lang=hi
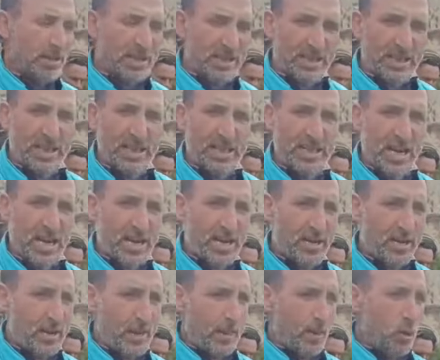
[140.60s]
मदद की
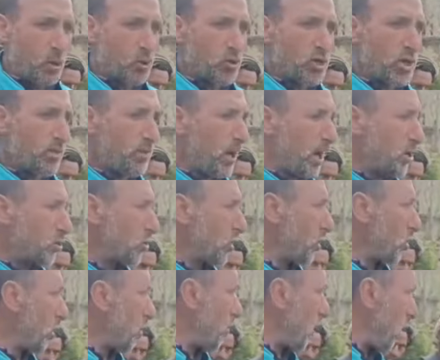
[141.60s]
जाए और उसके बाद जो
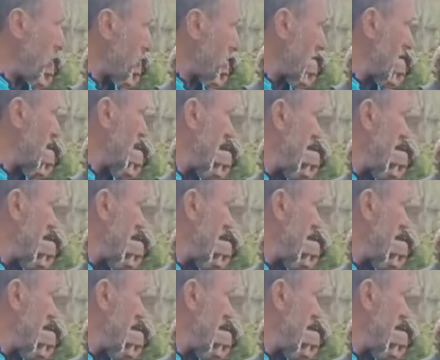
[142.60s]
इनको मुआवजा